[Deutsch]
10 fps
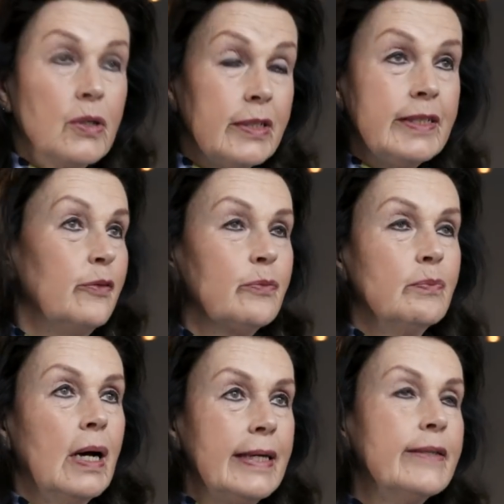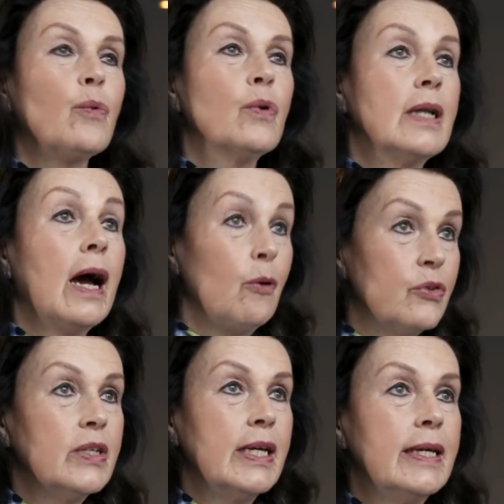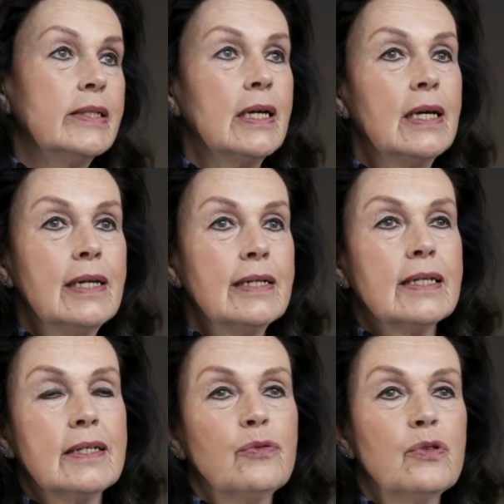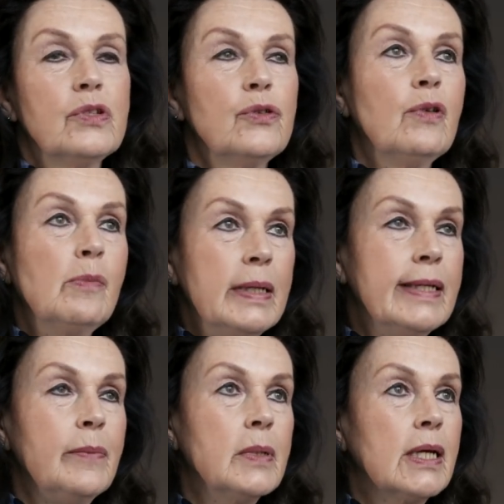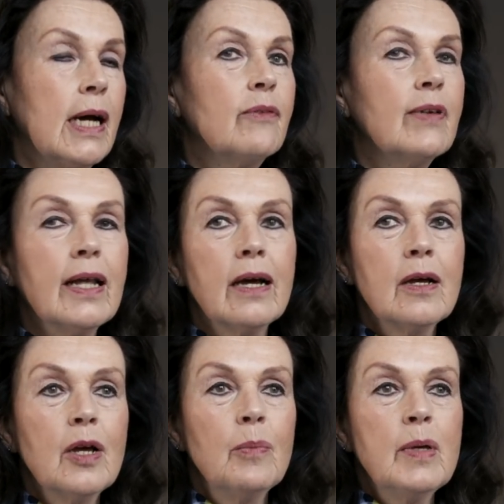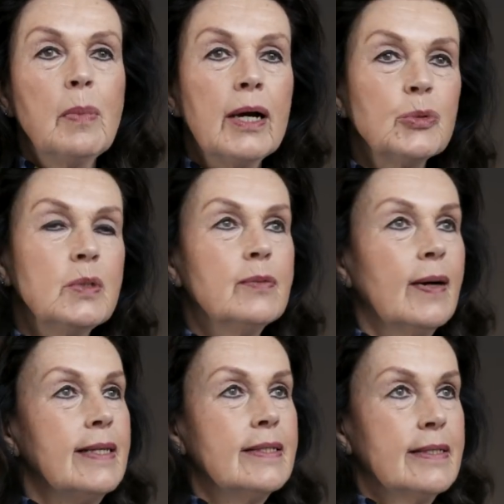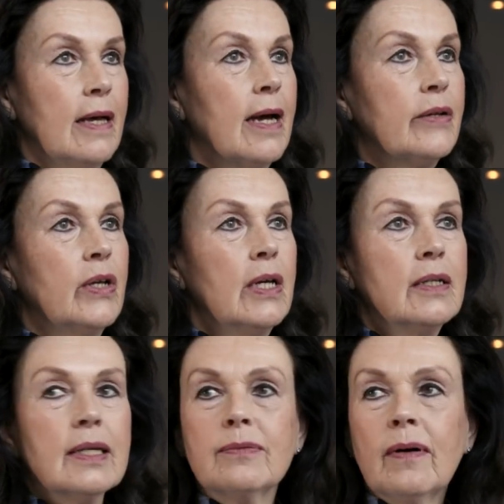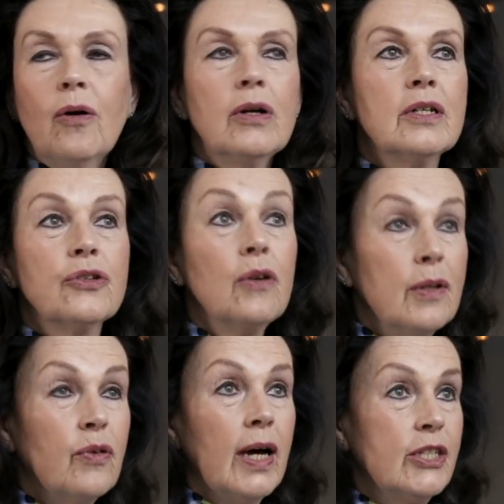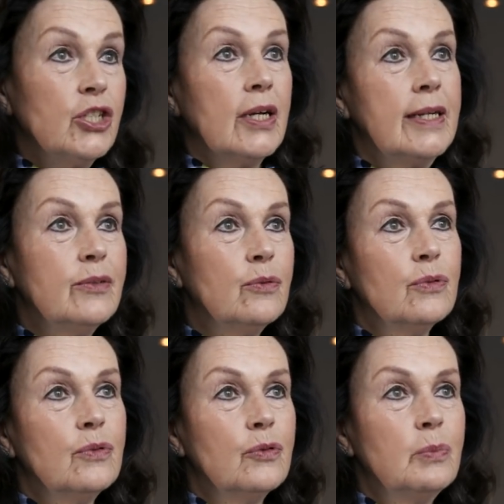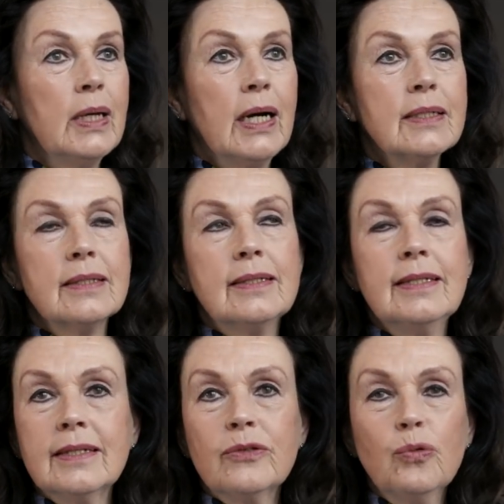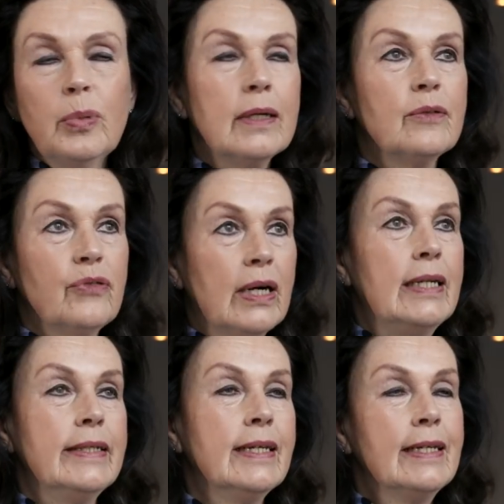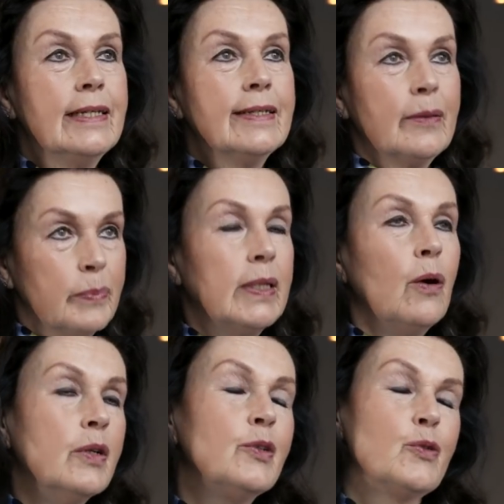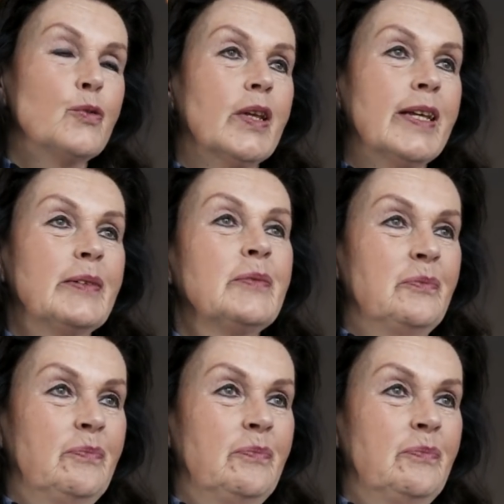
positivem Eindruck nach Hause geht, dass er für sich viel mitnehmen kann, wenn er mir beispielsweise sagt, das war heute eine tolle Veranstaltung und mir hat es hier super gefallen, dann bin auch ich zufrieden.